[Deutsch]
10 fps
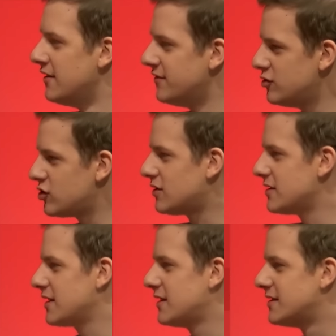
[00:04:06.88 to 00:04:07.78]
wie du schon
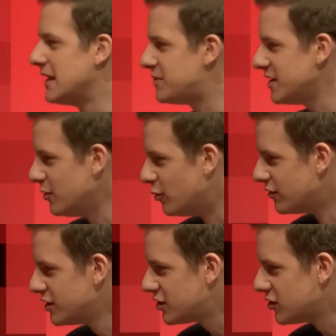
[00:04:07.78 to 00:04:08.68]
gesagt hast,
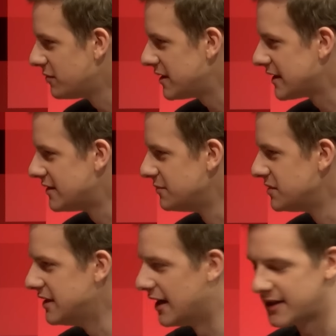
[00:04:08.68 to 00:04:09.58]
selbstironisch soll man das Ganze ein
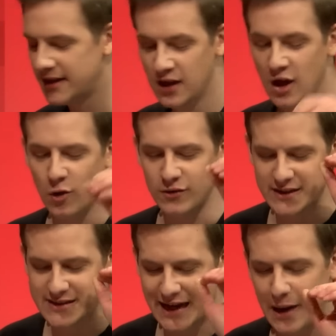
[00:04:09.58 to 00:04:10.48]
bisschen mhm. angehen. Und
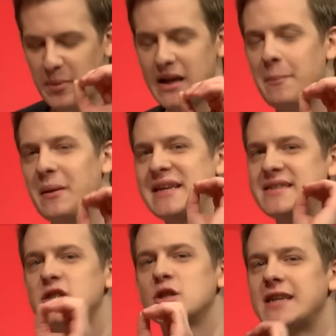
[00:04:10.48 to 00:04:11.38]
es gab bei der
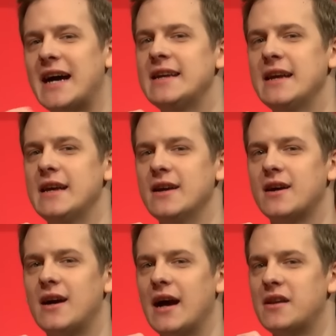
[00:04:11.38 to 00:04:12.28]
PlayStation
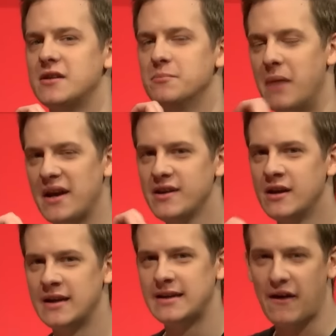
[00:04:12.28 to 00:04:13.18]
3-Ära einen Mann,
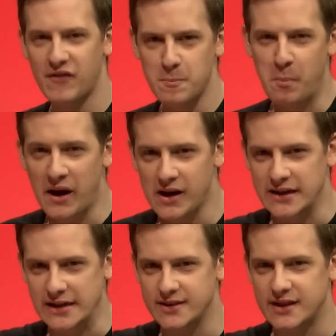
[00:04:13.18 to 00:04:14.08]
Kevin Butler
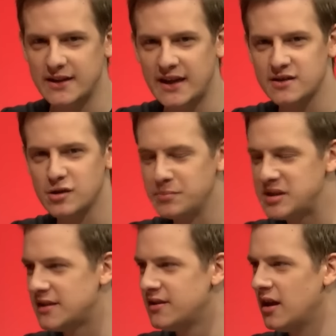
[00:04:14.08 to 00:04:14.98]
hieß der, der hat das so ein
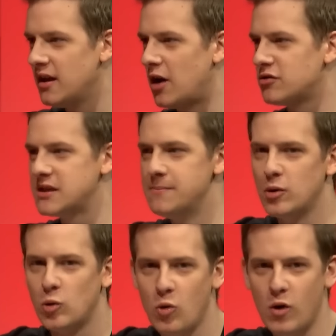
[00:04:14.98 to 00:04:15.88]
bisschen aus dem
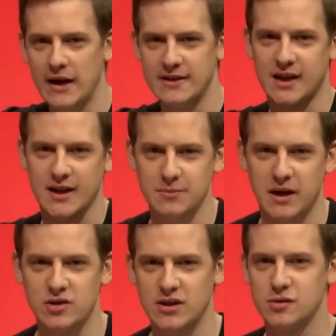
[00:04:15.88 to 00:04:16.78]
Büroalltag
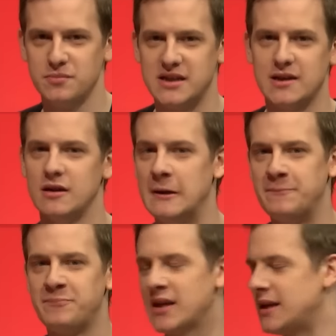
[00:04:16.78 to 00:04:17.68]
gemacht und hat so ein bisschen
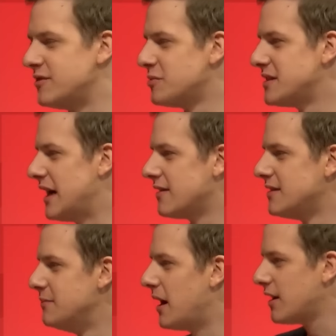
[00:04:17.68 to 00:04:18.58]
ja, wie soll man sagen,
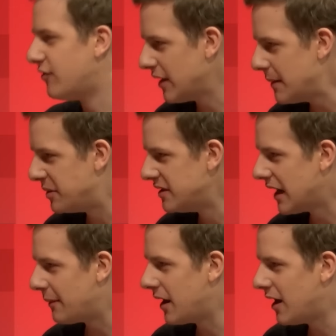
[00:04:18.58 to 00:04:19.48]
die Marke
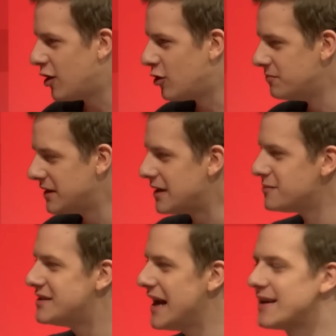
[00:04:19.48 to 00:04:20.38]
veräppelt, aber auch mit
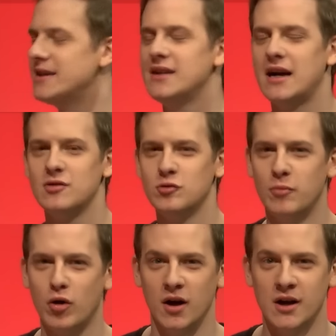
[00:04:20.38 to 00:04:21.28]
einem sehr genialen
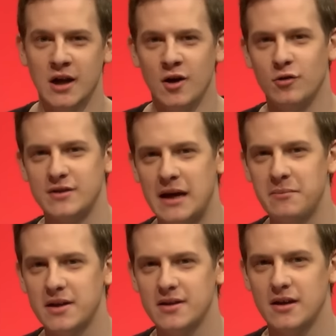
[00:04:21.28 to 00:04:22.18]
Humor. Und da hat
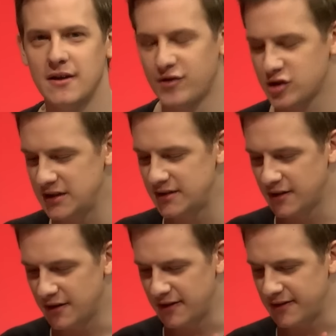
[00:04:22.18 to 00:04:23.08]
man äh,
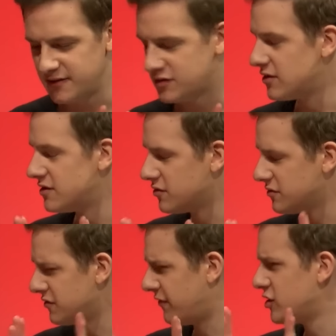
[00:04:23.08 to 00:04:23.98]
verschiedene so, ne, so,
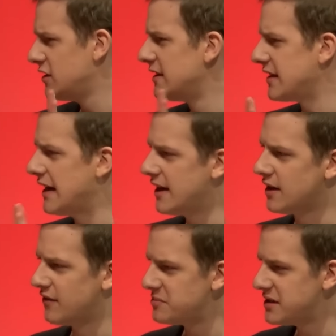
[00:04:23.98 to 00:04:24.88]
so, verschiedene Teile
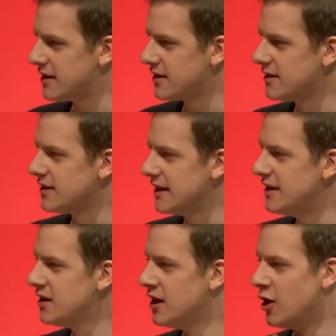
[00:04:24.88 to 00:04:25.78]
einer Webserie
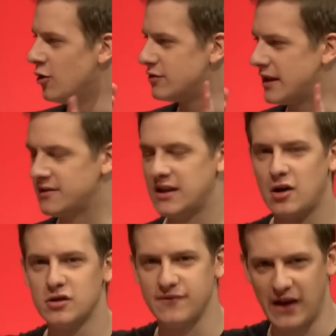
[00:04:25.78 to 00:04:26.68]
gedreht und dann
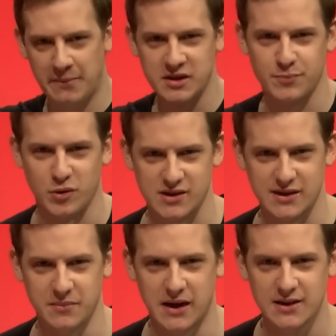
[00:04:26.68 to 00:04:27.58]
daraus Werbespots
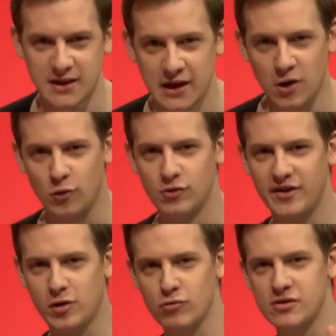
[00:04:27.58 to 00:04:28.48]
gemacht. Und
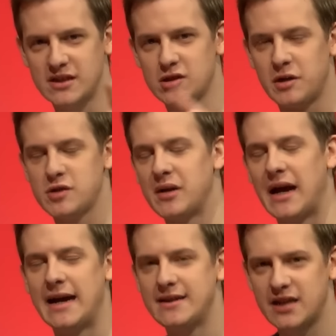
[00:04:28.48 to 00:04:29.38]
wir gucken uns jetzt zum Beispiel
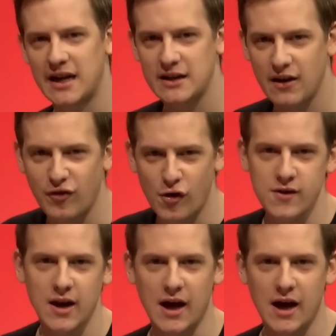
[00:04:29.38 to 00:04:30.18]
einen Teil davon